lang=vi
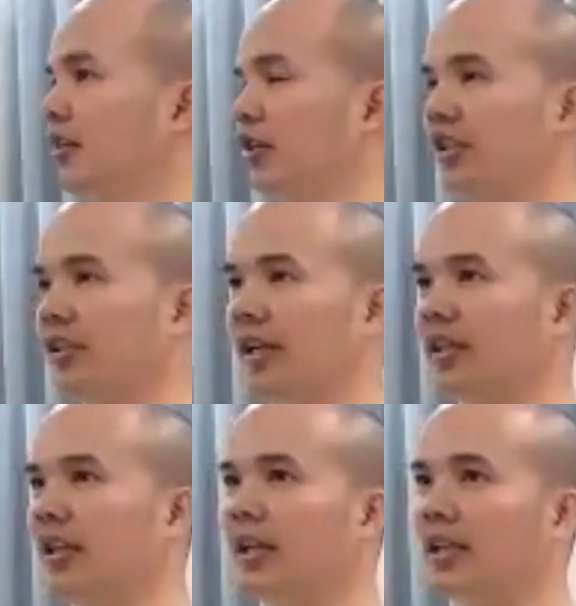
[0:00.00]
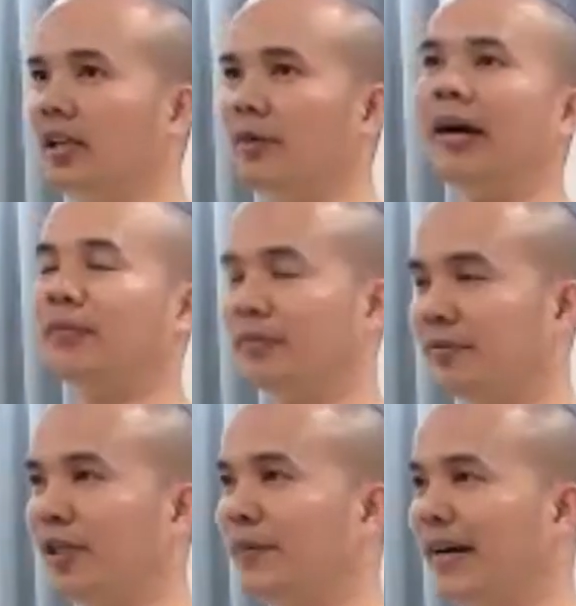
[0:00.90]
còn những người ở gần không học
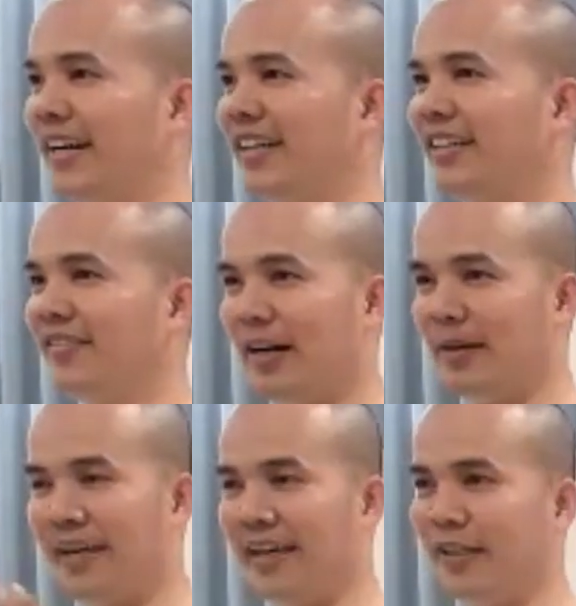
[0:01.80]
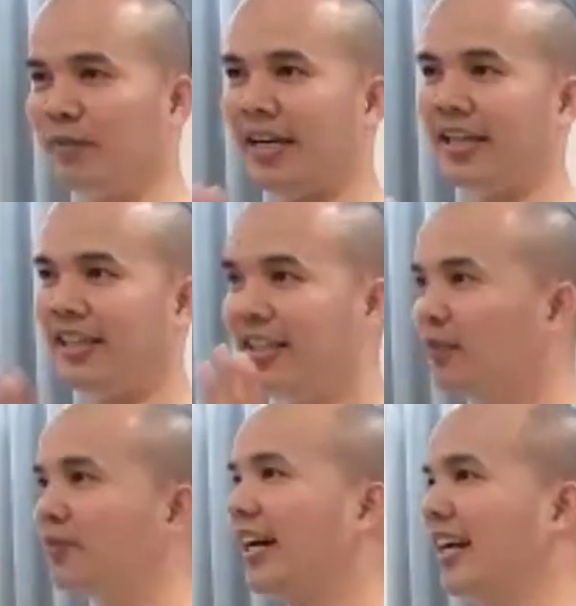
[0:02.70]
đúng không ạ và hôm nay chúng ta chính
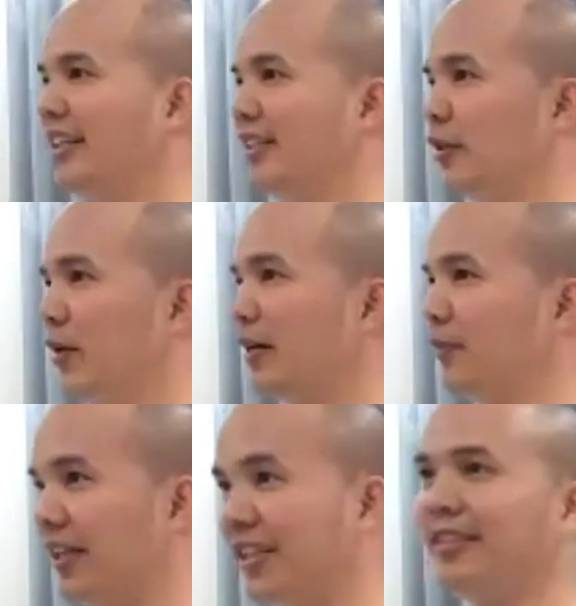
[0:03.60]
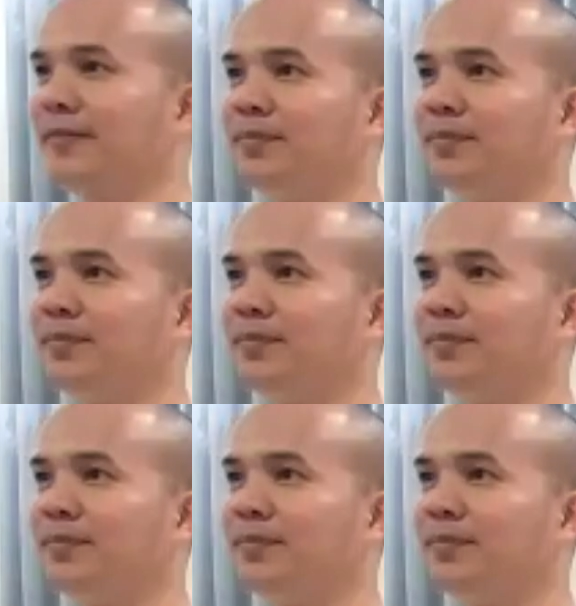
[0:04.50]
chúng ta là những người quan trọng nhất